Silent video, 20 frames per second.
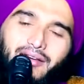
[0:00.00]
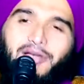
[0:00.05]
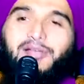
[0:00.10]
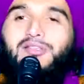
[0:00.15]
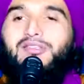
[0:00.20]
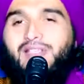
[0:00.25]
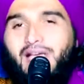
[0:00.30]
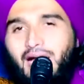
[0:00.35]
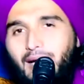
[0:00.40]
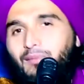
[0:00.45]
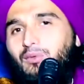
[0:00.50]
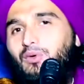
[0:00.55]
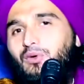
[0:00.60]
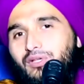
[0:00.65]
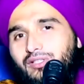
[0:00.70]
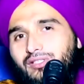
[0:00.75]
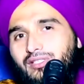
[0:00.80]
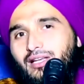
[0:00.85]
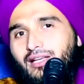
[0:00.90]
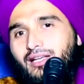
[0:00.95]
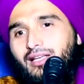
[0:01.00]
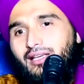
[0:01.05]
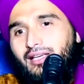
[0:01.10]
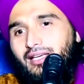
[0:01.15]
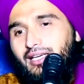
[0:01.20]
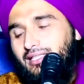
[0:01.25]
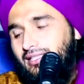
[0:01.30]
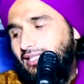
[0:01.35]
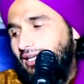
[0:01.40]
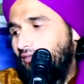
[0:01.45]
इससे आप गुरेज करें
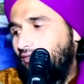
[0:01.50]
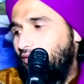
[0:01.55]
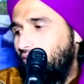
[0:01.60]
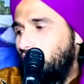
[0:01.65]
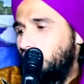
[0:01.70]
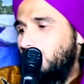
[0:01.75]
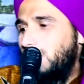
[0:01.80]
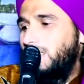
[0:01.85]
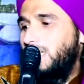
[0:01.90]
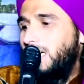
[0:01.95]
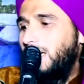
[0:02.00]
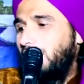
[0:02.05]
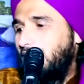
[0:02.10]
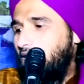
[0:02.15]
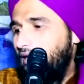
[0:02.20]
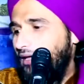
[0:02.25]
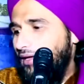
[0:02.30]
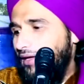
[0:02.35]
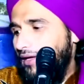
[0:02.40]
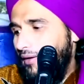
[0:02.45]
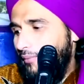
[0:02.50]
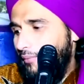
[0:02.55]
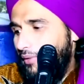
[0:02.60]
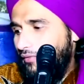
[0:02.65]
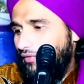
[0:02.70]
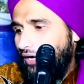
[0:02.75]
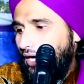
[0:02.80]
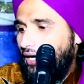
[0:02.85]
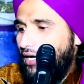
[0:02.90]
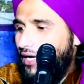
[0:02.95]
एक तरफ रोज़ादार हैं
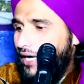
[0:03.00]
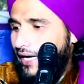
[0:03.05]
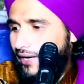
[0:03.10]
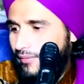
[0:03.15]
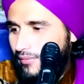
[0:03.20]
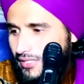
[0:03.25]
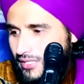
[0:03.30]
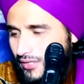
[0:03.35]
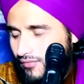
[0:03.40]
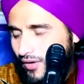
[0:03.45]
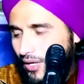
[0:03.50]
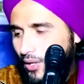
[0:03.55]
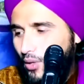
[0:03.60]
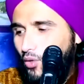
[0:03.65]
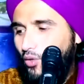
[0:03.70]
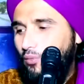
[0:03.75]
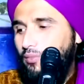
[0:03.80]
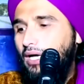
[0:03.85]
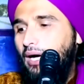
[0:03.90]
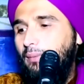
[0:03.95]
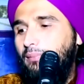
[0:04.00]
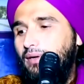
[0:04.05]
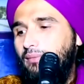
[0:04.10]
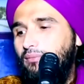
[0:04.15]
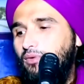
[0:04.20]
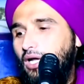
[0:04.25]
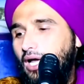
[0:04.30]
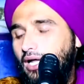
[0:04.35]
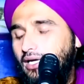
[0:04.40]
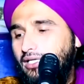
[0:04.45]
फिर वहाँ गैर मज़हब वालों को भी आपने
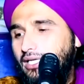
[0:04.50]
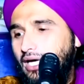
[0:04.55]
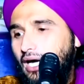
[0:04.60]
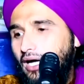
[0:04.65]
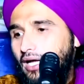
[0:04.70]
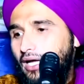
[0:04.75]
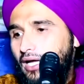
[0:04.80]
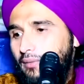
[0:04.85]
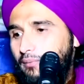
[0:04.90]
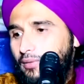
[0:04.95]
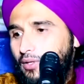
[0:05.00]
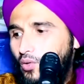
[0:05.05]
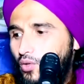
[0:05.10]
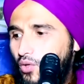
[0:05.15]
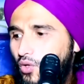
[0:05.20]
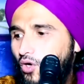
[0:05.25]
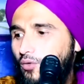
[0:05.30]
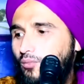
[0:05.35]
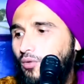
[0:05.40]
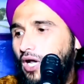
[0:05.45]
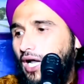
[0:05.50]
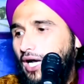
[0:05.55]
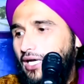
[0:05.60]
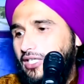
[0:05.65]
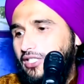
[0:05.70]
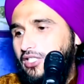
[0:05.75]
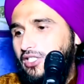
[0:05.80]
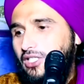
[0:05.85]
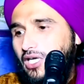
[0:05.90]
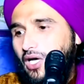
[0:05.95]
बुला लिया फिर उनको भी बुला
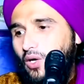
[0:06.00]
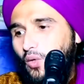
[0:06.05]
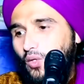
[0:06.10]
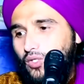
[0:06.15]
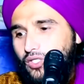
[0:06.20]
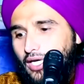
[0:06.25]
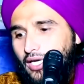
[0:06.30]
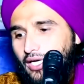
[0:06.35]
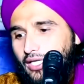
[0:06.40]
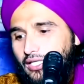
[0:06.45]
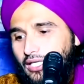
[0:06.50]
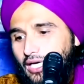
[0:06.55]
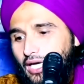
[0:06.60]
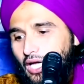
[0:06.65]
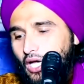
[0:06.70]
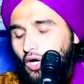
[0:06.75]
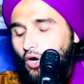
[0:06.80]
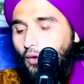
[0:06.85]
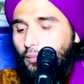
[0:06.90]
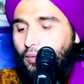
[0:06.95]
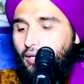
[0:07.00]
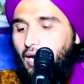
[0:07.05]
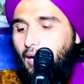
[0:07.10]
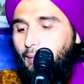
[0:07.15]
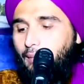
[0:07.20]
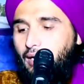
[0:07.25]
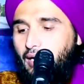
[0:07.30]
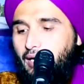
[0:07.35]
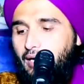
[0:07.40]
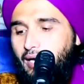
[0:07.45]
लिया जिनका रोज़ा नहीं है और फिर
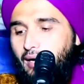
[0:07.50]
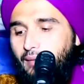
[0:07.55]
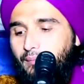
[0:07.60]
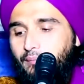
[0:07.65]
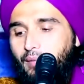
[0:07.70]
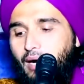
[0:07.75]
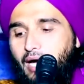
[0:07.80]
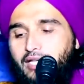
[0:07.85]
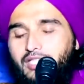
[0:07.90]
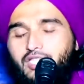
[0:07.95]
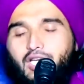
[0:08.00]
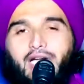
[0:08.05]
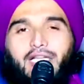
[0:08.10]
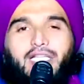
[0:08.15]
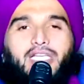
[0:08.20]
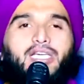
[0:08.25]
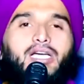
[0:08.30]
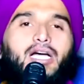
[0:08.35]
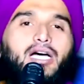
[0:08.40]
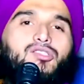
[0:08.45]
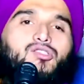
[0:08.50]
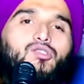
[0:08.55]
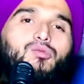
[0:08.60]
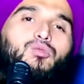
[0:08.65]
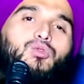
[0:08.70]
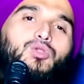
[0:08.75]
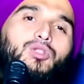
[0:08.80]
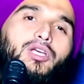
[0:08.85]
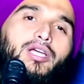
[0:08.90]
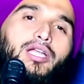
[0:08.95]
आप कह रहे हैं हम भाईचारगी का
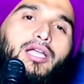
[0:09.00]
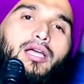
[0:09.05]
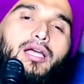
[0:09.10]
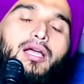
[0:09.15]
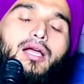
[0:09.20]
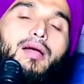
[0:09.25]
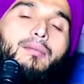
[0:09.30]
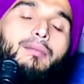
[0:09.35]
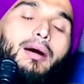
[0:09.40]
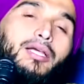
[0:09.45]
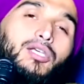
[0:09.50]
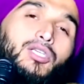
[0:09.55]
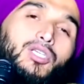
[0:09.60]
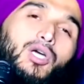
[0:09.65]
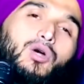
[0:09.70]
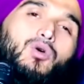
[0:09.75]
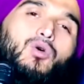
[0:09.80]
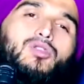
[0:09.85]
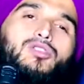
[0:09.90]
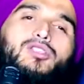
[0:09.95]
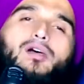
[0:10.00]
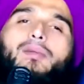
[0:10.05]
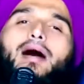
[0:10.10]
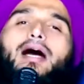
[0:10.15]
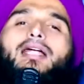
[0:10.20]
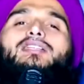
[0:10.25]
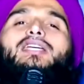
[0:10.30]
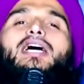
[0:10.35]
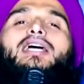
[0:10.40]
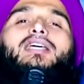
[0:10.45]
सबूत दे रहे हैं भाई ये कौन सा
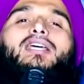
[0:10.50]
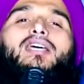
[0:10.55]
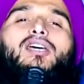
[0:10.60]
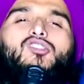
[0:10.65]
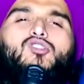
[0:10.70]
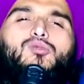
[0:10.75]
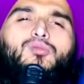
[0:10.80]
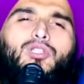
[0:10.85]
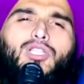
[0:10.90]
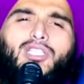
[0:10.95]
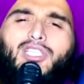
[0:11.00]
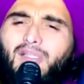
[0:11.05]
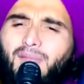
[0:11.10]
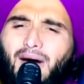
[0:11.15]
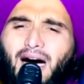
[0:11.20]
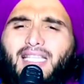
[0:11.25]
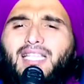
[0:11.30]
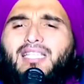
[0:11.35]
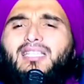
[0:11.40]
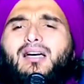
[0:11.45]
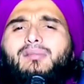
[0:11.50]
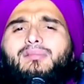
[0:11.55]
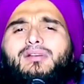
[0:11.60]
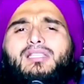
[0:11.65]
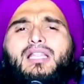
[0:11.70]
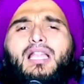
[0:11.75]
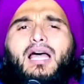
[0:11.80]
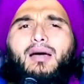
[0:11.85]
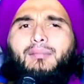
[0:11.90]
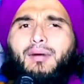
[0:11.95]
भाईचारगी का सबूत है ये इबादत का
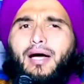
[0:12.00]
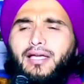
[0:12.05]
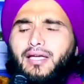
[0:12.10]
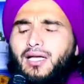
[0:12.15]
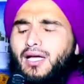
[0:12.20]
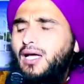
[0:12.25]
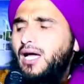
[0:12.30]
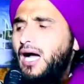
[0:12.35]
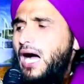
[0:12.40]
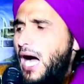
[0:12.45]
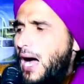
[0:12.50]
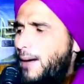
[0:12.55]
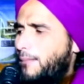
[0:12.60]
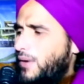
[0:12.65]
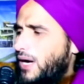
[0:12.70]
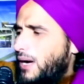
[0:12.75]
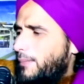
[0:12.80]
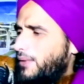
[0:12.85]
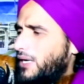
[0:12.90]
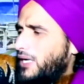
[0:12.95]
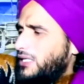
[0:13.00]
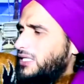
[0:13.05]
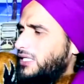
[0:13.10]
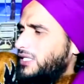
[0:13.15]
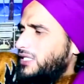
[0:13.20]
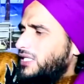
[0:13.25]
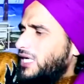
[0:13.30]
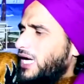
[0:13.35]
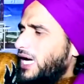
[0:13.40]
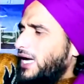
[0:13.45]
मसला है भाई आपका अपना
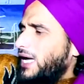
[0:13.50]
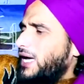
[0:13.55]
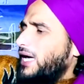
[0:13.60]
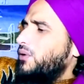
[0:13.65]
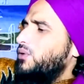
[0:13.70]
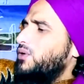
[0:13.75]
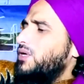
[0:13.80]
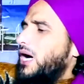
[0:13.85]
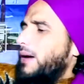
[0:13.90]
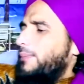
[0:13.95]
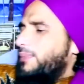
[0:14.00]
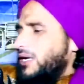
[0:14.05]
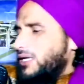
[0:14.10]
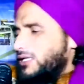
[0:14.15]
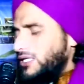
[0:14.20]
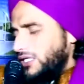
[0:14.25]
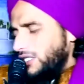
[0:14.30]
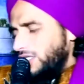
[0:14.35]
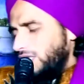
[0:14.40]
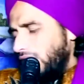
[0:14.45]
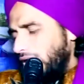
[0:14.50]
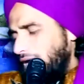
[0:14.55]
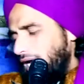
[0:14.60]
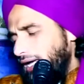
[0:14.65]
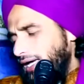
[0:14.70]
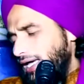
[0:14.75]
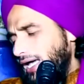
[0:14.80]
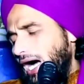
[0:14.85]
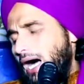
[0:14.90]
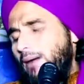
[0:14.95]
तरीक़ा अलग है उनका अपना तरीक़ा
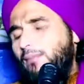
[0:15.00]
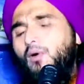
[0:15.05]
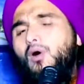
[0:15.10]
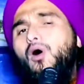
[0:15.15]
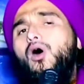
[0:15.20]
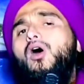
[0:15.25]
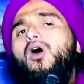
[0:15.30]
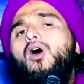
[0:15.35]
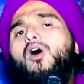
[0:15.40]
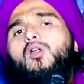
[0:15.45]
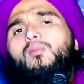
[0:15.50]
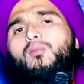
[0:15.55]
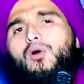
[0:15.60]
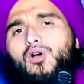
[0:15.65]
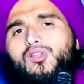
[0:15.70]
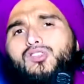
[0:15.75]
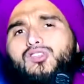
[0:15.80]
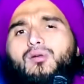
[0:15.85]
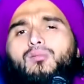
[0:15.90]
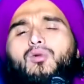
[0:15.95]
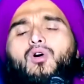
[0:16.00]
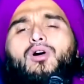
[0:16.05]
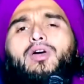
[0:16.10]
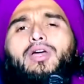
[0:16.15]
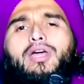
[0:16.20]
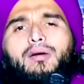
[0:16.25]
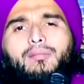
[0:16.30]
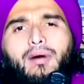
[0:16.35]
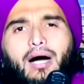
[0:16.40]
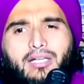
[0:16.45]
अलग है आप और बहुत से
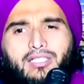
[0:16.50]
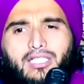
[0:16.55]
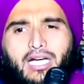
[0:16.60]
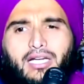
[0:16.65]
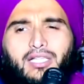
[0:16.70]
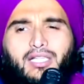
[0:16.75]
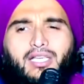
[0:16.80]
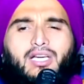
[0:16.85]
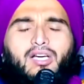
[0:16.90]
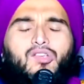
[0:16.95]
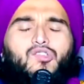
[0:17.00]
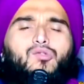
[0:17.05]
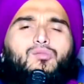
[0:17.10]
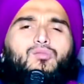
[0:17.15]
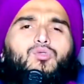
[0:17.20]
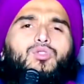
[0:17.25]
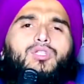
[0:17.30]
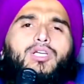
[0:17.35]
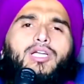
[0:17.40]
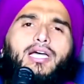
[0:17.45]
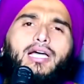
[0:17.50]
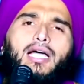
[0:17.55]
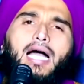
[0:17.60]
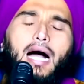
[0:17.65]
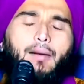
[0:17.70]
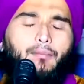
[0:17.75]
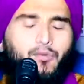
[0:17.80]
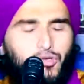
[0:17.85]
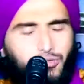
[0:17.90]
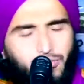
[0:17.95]
मौके हैं भाईचारगी का सबूत देने
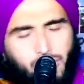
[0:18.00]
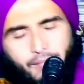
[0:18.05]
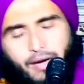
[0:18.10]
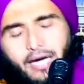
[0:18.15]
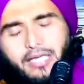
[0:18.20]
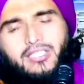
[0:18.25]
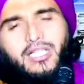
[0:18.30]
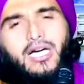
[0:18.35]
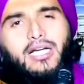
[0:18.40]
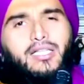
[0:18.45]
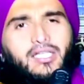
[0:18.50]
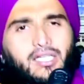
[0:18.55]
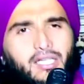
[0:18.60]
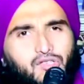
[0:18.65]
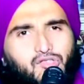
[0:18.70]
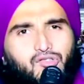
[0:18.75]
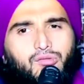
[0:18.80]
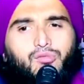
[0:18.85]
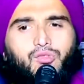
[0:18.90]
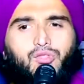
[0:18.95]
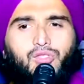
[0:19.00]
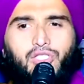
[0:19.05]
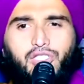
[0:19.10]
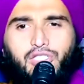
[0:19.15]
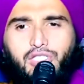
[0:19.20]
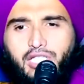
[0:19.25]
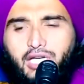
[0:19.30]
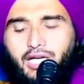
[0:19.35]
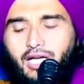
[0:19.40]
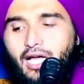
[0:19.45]
का आप उसमें भाईचारगी का सबूत
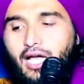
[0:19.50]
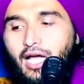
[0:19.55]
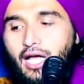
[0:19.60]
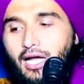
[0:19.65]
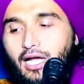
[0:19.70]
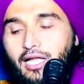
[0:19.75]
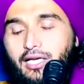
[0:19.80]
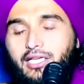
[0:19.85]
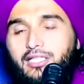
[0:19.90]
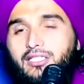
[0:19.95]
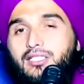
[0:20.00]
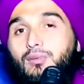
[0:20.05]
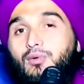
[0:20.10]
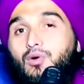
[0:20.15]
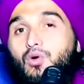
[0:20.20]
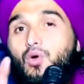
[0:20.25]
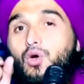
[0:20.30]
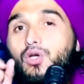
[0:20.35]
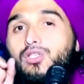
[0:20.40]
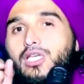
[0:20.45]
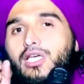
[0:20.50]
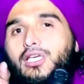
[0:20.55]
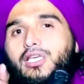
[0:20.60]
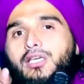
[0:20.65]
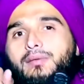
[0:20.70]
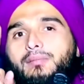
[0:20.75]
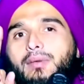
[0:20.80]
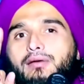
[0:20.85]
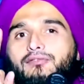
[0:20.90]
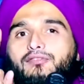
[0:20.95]
दीजिए लेकिन जब रोज़े
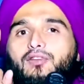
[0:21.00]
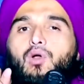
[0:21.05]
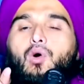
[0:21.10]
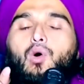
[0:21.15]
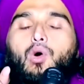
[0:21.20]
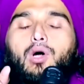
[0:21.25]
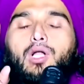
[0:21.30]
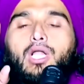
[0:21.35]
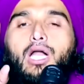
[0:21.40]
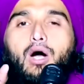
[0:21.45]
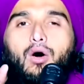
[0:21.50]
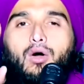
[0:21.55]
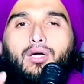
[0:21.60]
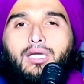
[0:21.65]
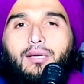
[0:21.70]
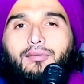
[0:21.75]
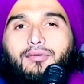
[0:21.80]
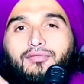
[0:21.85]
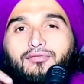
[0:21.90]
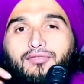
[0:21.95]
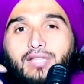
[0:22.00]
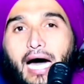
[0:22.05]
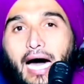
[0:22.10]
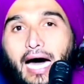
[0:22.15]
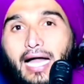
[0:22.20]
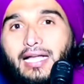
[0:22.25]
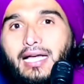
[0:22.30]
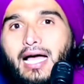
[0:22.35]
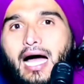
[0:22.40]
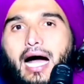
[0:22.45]
की महफिल हो और जब
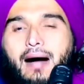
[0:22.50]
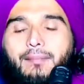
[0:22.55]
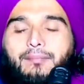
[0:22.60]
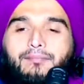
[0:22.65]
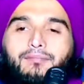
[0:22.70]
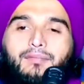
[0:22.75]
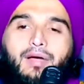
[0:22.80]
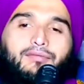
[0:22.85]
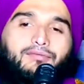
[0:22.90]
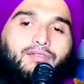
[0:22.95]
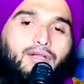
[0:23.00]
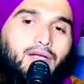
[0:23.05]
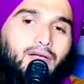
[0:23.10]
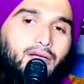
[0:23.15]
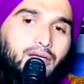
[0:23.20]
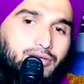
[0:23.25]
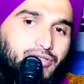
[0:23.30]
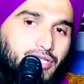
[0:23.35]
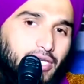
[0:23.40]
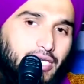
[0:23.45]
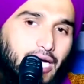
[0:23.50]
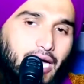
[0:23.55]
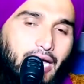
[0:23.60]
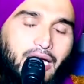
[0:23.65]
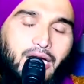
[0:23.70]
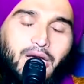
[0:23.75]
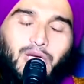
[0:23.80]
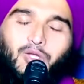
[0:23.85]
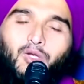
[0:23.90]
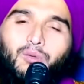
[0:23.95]
इफ़ार का आप महफिल
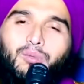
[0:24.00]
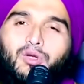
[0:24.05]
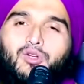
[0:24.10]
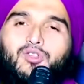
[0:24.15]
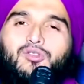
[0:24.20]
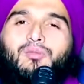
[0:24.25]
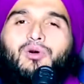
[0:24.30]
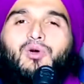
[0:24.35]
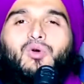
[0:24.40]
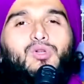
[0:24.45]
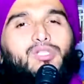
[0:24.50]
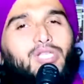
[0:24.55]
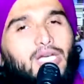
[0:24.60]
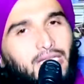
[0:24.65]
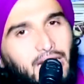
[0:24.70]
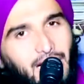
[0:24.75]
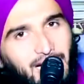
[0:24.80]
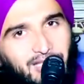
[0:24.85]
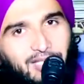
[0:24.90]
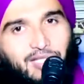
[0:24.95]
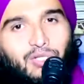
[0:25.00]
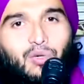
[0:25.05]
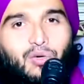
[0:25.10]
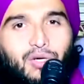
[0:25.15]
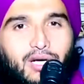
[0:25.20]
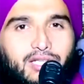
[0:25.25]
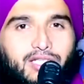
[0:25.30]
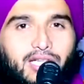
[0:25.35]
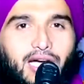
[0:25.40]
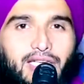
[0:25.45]
सजाएँ तो फिर उसमें रोज़ादार ही
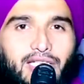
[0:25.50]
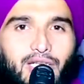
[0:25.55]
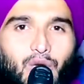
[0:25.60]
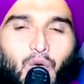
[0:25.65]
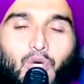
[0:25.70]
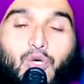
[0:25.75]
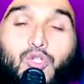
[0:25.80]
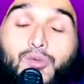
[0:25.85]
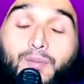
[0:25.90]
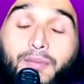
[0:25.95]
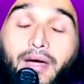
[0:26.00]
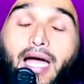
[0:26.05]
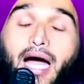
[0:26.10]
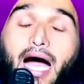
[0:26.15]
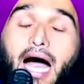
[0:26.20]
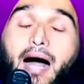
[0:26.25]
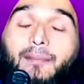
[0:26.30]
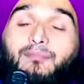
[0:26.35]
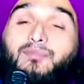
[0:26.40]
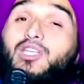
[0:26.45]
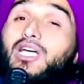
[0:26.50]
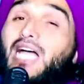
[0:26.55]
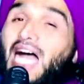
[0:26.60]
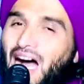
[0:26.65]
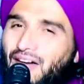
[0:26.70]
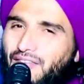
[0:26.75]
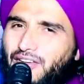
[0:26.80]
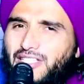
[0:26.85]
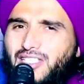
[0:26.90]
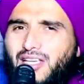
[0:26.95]
होना चाहिए और उसमें आप
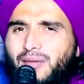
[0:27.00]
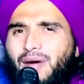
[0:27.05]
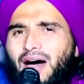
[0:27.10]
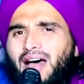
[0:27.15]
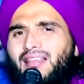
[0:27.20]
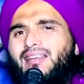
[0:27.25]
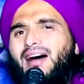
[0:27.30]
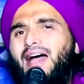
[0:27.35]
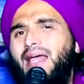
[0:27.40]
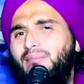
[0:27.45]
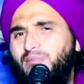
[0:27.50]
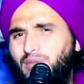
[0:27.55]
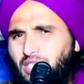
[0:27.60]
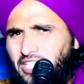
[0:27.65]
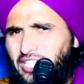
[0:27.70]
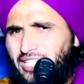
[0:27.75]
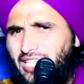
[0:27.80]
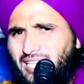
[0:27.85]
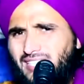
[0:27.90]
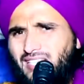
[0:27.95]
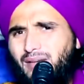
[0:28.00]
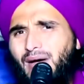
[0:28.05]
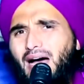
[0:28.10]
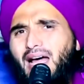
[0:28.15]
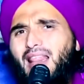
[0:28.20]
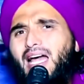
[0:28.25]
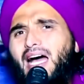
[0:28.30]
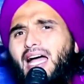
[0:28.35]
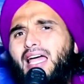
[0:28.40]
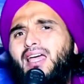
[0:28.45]
दिखावे से बात आएँ मीडिया से
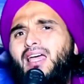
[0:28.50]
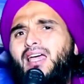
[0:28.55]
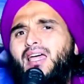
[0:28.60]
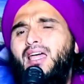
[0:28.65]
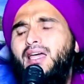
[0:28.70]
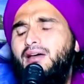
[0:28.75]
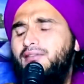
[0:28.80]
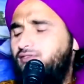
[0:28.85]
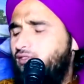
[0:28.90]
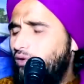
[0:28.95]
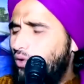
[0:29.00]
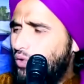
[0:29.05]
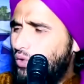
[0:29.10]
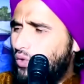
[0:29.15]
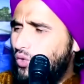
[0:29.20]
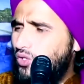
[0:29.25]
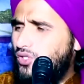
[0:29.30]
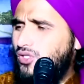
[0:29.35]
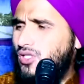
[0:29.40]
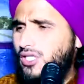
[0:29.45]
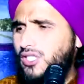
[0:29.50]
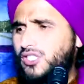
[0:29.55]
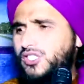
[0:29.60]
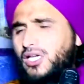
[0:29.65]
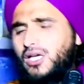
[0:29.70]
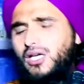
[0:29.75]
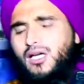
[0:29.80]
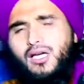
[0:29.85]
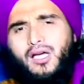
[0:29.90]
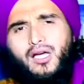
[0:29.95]
बात आएँ फ़ोटोज़ इस